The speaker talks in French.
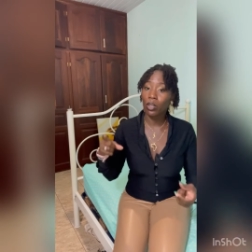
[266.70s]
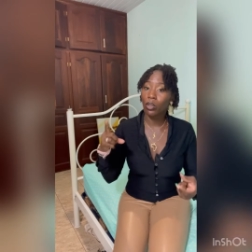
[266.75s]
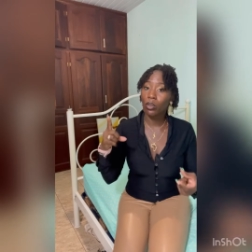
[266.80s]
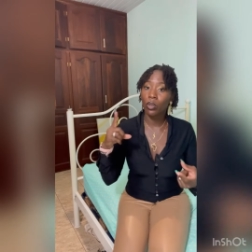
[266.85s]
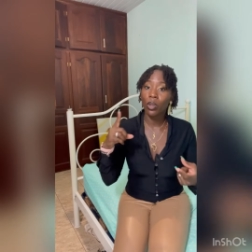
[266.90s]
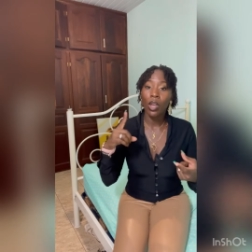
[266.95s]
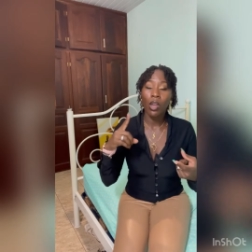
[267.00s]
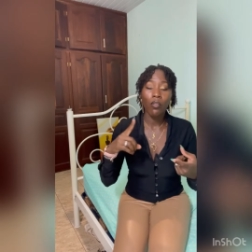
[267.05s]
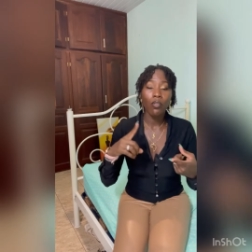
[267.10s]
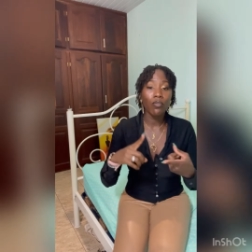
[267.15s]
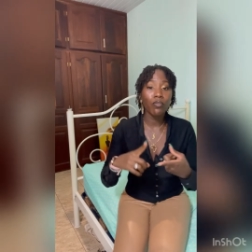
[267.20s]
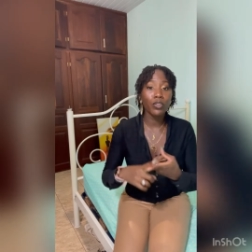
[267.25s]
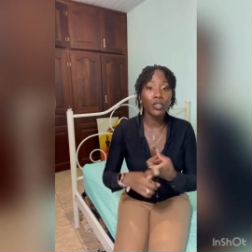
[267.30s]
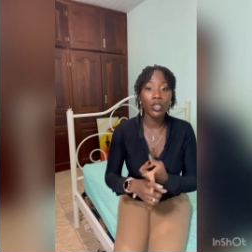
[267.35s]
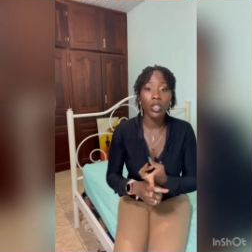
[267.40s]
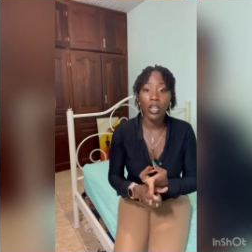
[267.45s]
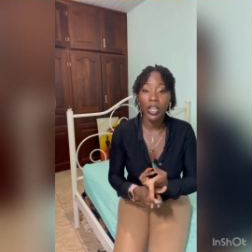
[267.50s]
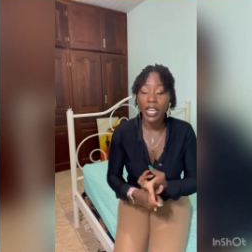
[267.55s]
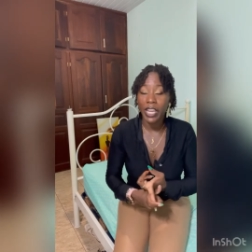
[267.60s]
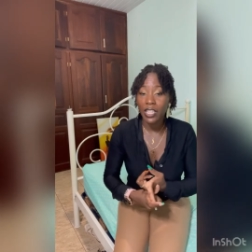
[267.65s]
que vous
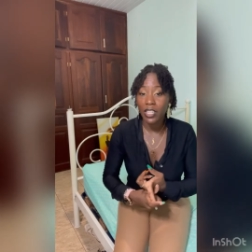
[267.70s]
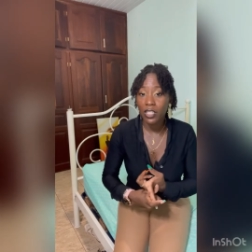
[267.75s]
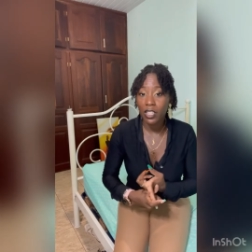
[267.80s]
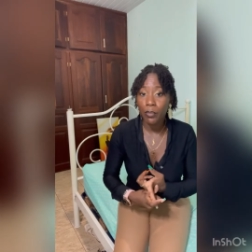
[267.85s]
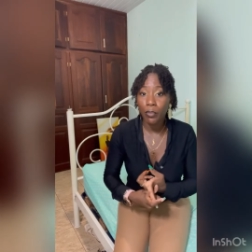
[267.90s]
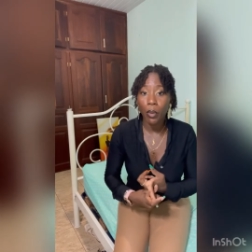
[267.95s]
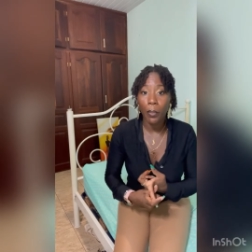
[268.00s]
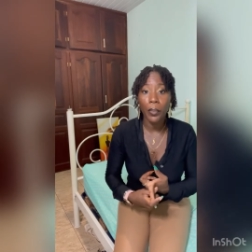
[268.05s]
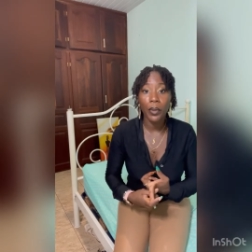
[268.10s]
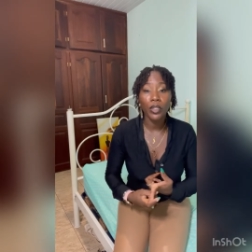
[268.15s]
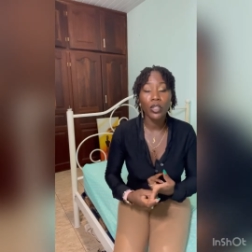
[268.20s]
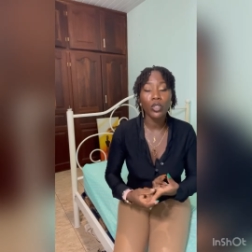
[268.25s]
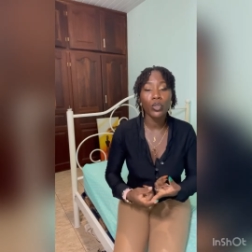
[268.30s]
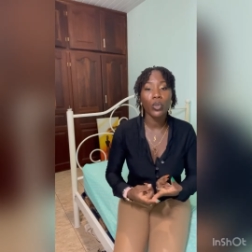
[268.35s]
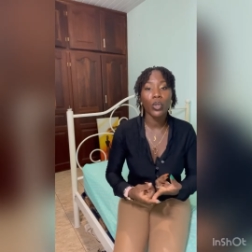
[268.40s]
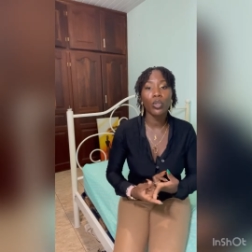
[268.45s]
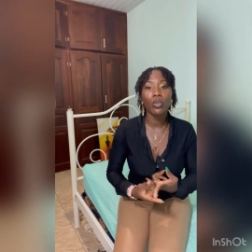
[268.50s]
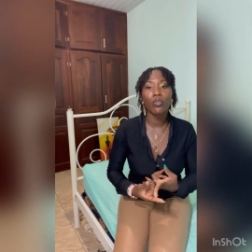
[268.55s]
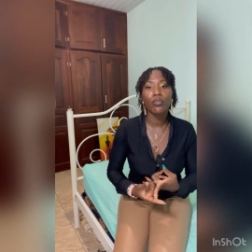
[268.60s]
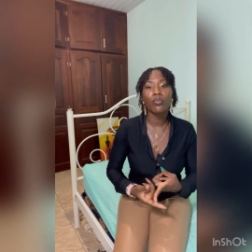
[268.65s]
organisez pour prendre soin
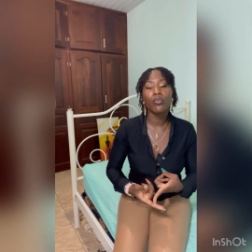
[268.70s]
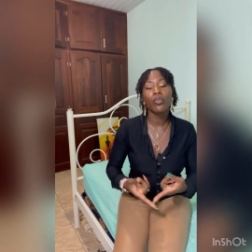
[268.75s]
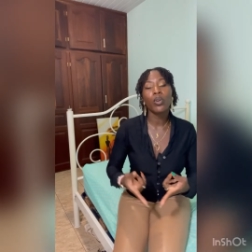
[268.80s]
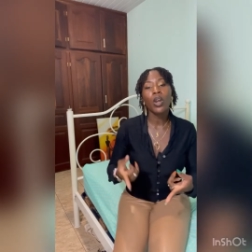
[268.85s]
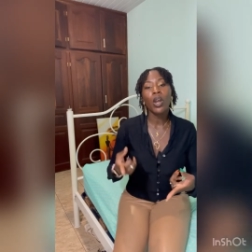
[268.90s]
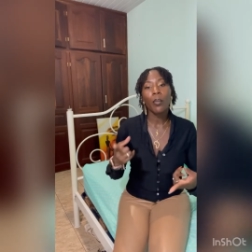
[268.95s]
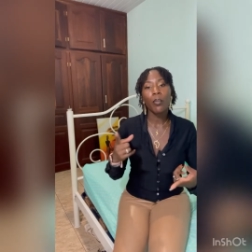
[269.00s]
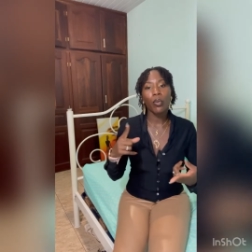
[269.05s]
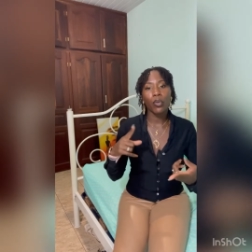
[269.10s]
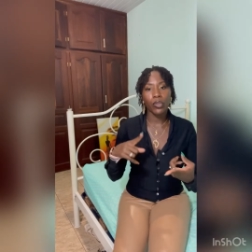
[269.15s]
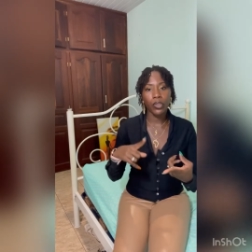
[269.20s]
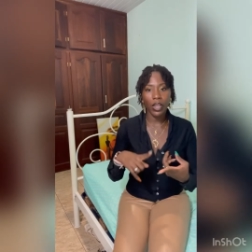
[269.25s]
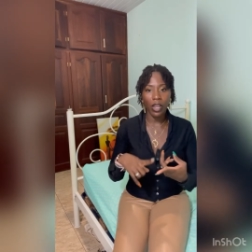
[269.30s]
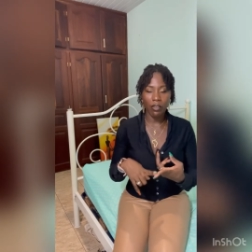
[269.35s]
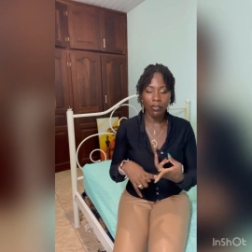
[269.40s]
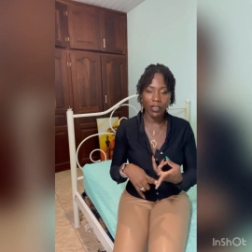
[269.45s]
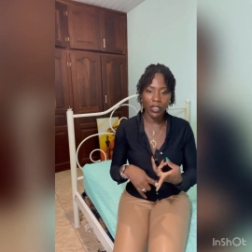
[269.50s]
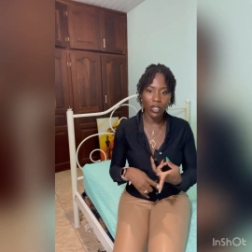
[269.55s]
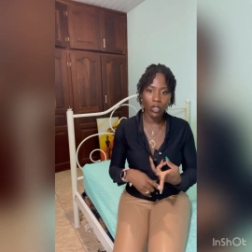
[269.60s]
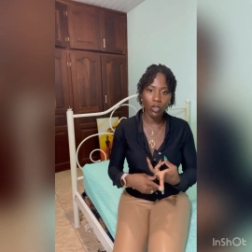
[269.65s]
de vous, pour
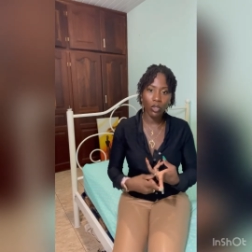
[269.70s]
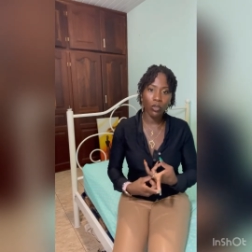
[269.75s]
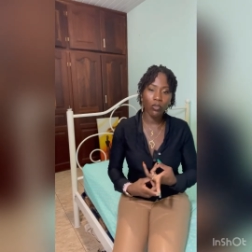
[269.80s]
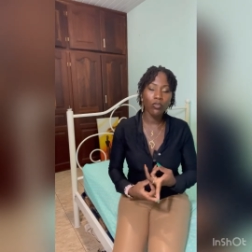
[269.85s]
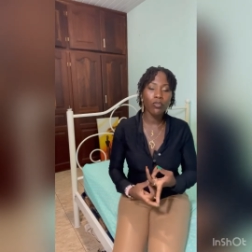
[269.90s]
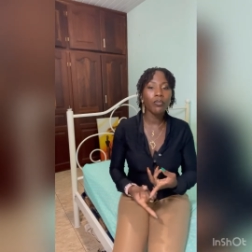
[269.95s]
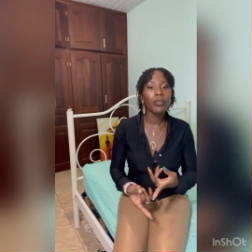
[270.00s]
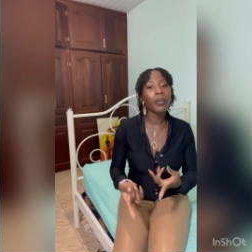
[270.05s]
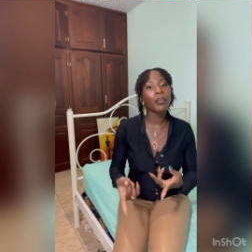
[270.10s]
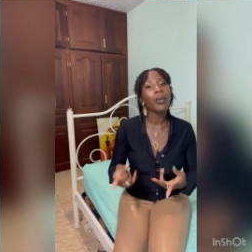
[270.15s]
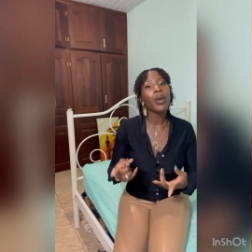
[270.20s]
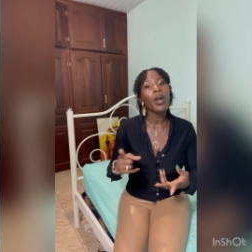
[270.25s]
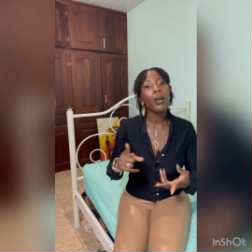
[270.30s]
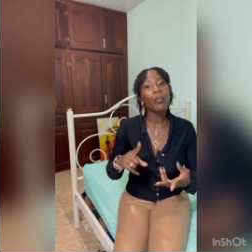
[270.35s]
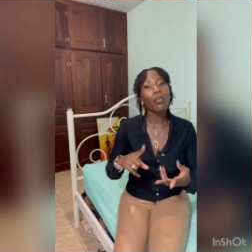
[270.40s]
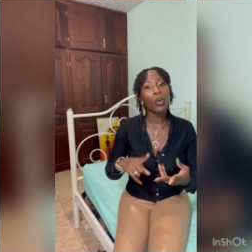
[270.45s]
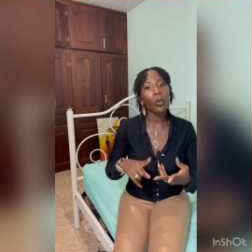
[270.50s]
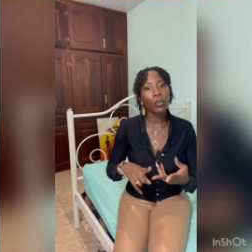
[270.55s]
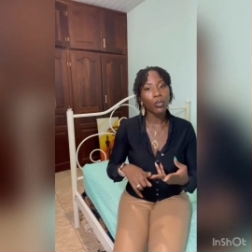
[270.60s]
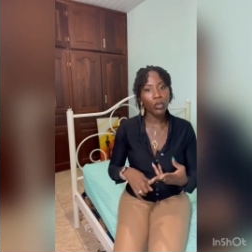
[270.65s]
travailler sur vous-même,
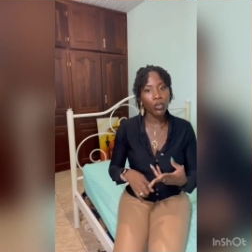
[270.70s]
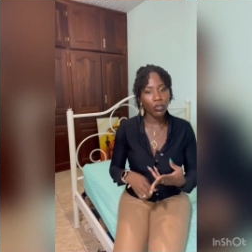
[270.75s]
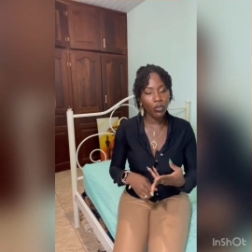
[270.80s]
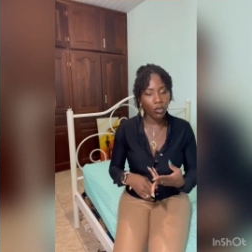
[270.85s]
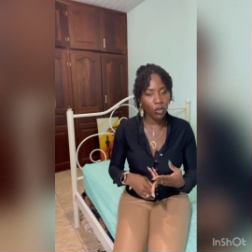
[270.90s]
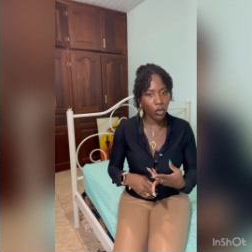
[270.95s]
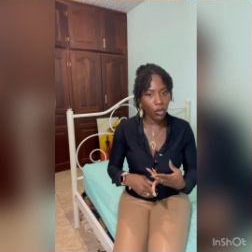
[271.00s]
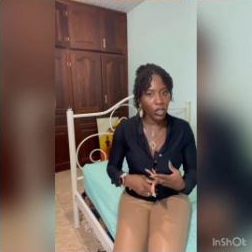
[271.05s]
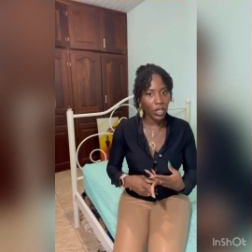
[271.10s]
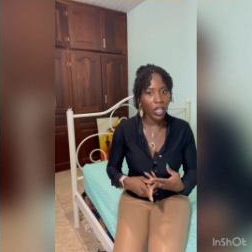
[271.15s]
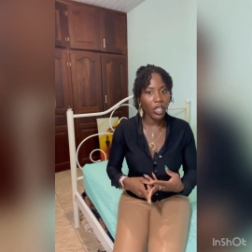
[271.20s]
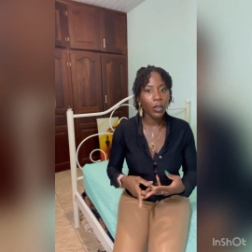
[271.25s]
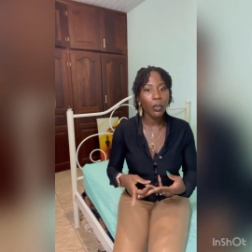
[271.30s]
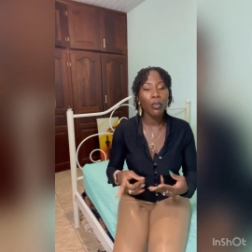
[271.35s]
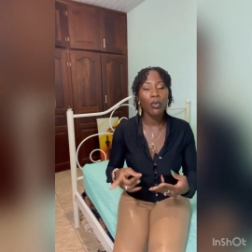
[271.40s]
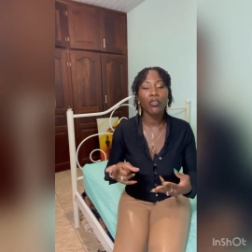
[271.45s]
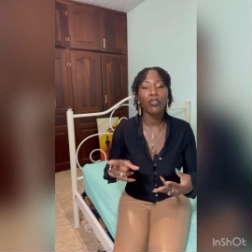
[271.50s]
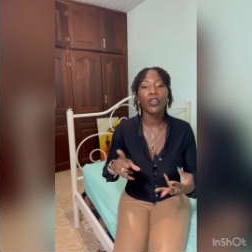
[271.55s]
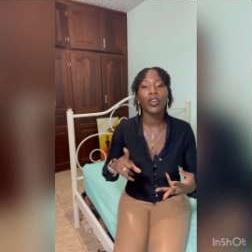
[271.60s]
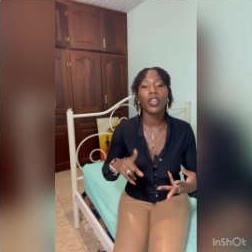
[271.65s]
pour mieux vous connaître,
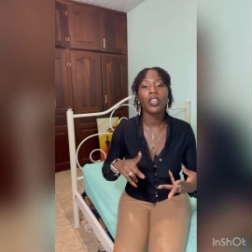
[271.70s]
pour faire un